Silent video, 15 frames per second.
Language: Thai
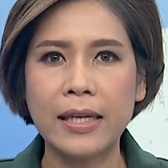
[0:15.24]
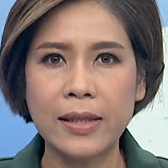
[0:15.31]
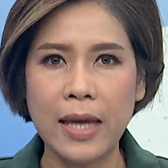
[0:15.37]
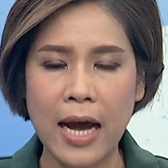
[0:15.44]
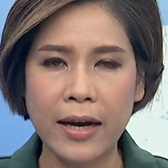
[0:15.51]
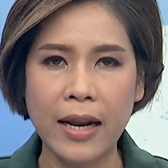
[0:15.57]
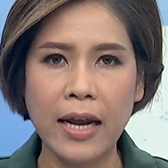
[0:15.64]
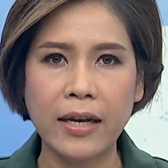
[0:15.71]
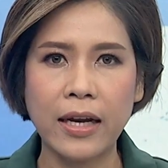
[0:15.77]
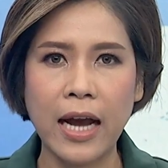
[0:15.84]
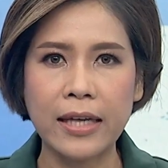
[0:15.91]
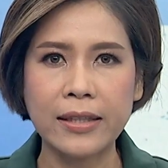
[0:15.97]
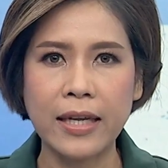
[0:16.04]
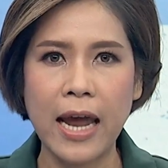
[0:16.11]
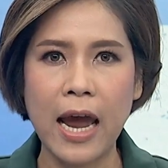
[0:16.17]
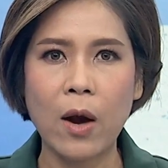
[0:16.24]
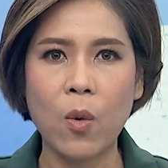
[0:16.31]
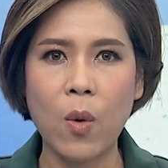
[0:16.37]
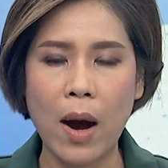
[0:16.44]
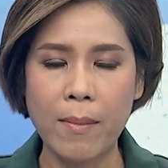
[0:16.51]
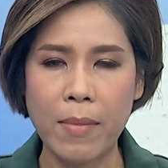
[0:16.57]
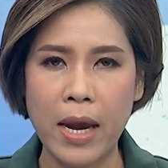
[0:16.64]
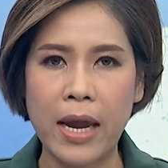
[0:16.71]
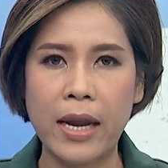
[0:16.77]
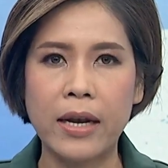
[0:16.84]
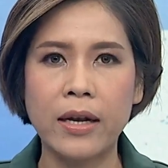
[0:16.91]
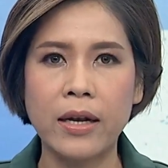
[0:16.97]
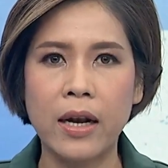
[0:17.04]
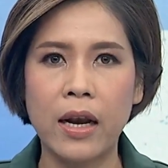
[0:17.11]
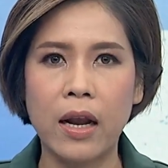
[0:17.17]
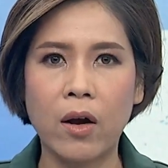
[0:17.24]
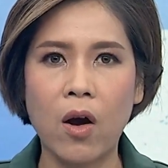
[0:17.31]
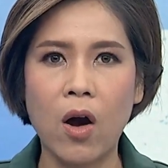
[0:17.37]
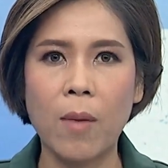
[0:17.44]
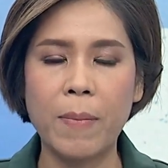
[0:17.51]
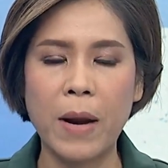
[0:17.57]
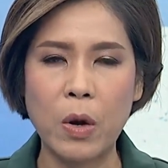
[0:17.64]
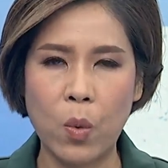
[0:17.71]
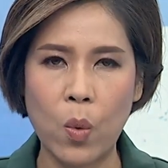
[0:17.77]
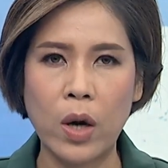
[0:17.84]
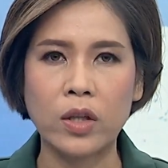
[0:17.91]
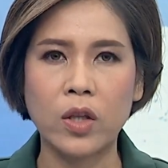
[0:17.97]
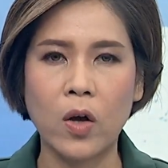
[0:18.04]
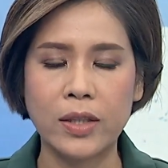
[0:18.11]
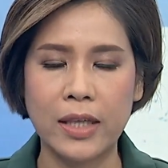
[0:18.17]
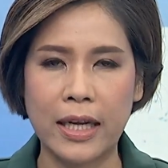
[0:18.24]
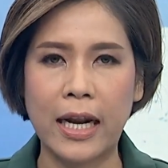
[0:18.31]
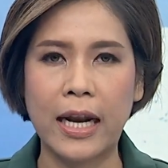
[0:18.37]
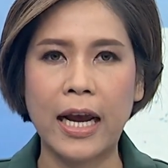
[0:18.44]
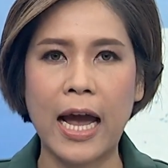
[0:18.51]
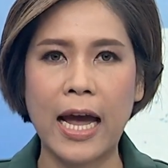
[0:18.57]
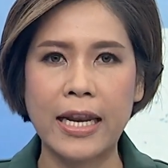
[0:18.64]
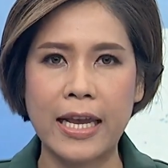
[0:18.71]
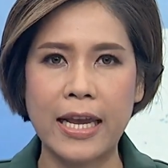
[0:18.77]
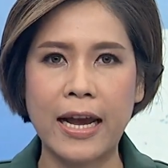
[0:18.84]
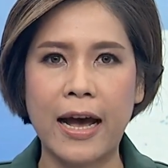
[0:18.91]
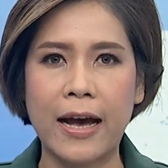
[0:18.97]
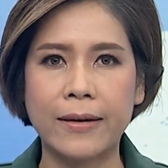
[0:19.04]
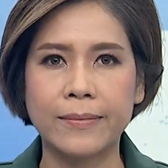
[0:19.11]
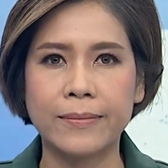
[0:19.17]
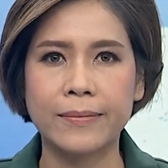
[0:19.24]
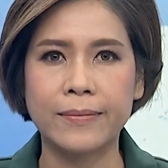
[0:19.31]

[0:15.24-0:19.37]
ด้านสหรัฐนะคะแสดงความเห็นและก็เป็นห่วงต่อสถานการณ์นี้ค่ะ